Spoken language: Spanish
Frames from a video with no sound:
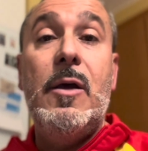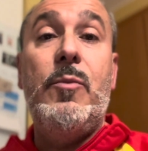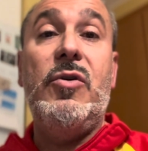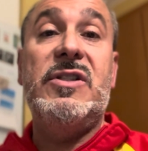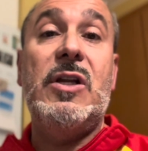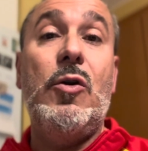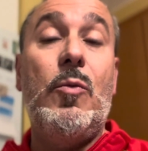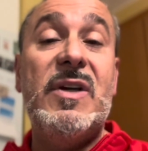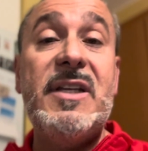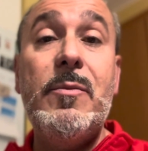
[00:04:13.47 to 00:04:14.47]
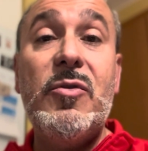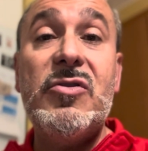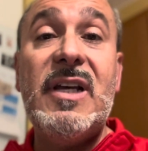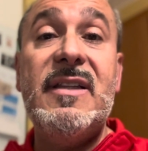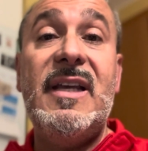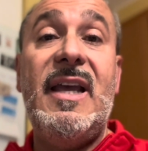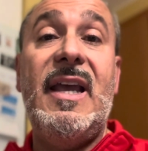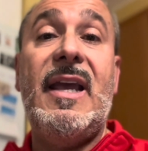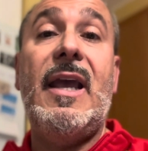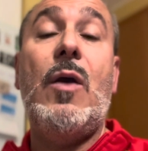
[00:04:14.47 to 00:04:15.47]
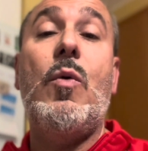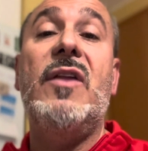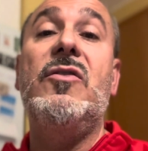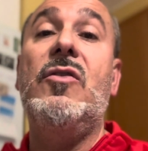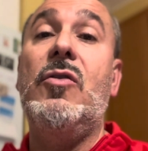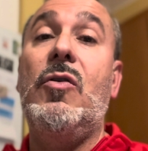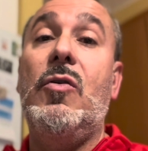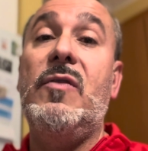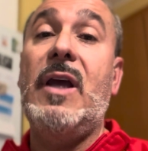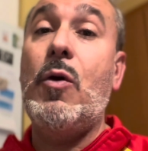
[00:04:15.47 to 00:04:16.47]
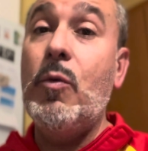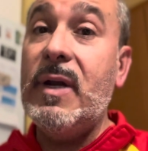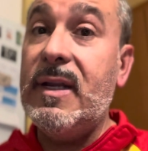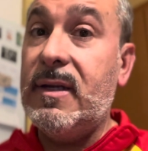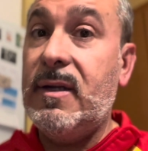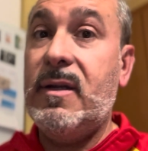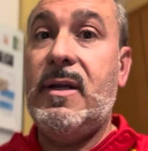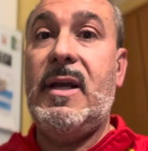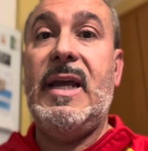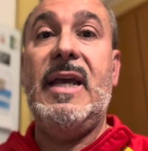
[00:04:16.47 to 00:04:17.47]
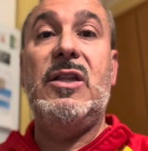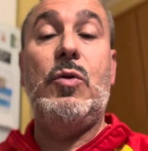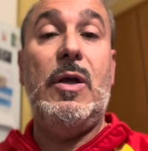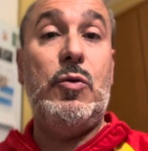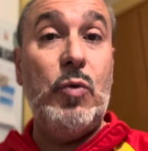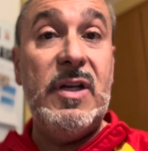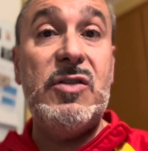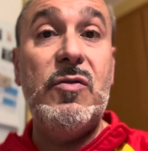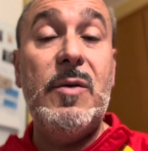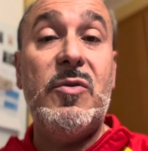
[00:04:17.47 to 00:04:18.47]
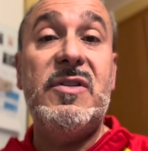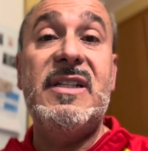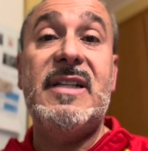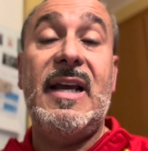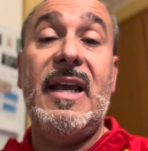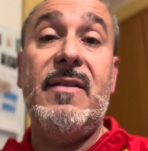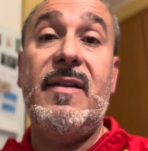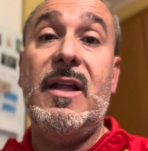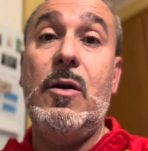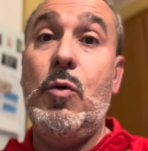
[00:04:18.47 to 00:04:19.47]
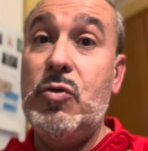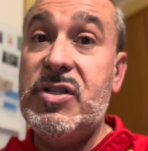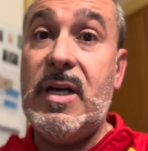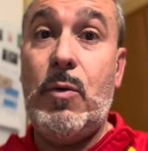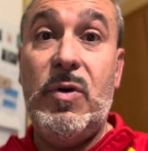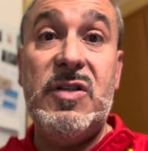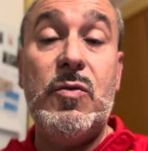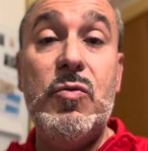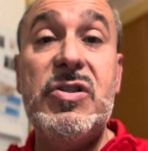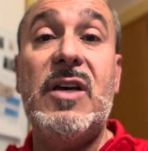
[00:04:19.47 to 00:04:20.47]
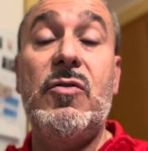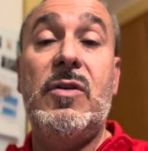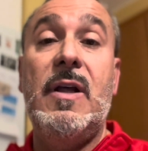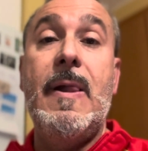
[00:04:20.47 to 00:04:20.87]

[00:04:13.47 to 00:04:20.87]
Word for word: pues lo más importante es que cuando descubren que tú eres un deportista que hace lucha o eres un luchador,